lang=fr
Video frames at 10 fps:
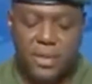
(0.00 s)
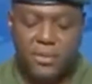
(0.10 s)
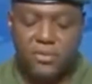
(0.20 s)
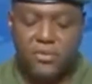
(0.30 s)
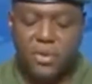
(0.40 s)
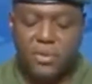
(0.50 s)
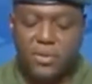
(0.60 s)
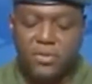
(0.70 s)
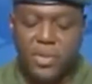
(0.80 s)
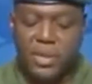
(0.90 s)
Le
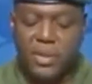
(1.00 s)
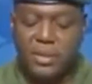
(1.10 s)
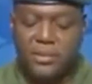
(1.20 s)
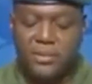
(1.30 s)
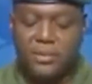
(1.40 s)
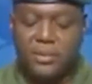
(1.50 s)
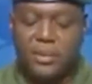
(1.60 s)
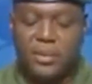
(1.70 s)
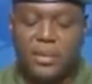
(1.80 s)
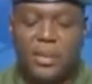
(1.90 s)
gouvernement du Mali
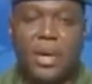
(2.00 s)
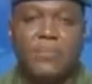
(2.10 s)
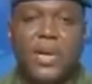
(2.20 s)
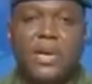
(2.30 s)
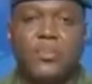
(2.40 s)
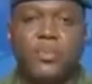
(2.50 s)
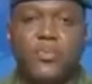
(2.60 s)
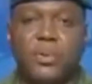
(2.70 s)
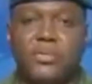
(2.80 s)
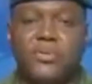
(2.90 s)
appelle la
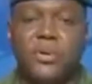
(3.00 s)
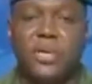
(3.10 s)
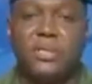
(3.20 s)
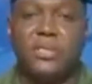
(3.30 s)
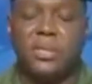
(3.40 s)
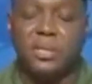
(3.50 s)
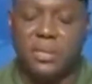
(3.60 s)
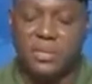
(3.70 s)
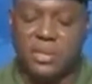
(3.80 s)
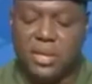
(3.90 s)
population à
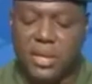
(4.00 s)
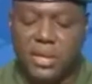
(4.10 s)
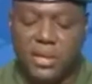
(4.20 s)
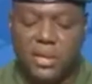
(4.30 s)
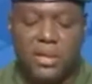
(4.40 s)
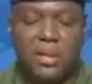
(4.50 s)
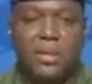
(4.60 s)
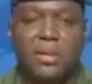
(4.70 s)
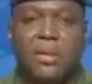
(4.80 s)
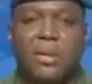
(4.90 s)
rester sereine
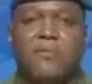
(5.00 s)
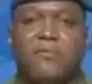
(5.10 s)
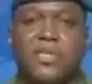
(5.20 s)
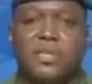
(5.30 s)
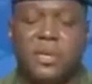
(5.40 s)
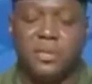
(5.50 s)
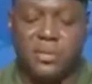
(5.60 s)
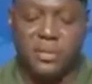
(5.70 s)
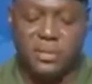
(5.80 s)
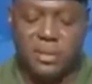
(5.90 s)
et
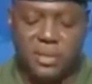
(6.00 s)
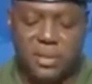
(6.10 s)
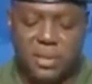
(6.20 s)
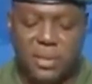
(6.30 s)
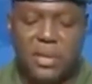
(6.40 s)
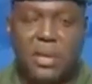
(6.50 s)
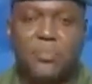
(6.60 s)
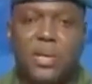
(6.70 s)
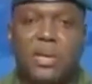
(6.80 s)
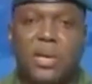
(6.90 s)
vigilante et
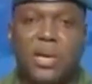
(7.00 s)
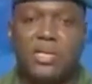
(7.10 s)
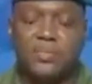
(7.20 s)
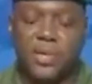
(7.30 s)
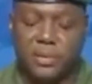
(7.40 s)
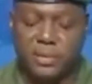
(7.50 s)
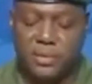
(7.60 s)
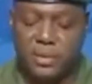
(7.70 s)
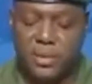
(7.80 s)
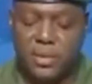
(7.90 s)
prend l'engagement
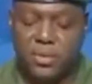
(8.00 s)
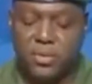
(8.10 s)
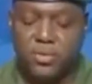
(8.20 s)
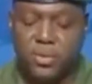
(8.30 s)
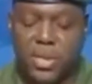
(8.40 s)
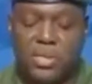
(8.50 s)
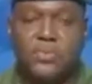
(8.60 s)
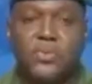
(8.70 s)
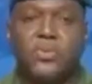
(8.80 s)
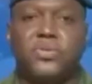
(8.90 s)
que toutes les
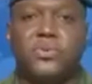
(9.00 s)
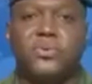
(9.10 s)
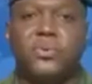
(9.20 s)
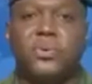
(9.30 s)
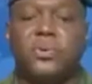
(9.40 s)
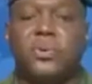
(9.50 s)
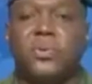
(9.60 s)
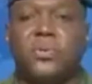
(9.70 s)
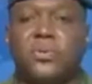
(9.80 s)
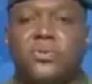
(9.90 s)
dispositions
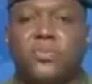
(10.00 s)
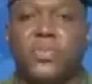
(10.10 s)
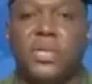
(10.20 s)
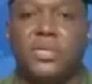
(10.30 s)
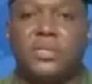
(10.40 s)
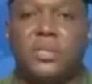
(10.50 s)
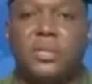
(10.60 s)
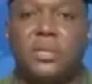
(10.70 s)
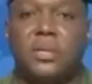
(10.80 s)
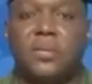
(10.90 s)
sont prises
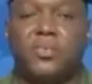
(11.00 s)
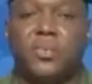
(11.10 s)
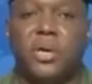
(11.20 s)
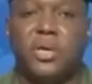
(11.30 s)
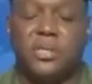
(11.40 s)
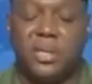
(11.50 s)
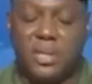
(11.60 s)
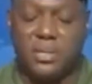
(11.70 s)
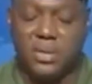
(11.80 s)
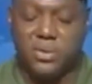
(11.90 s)
pour garantir
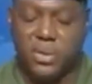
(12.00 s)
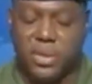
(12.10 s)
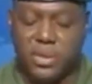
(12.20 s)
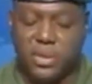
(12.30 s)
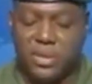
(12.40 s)
la sécurité.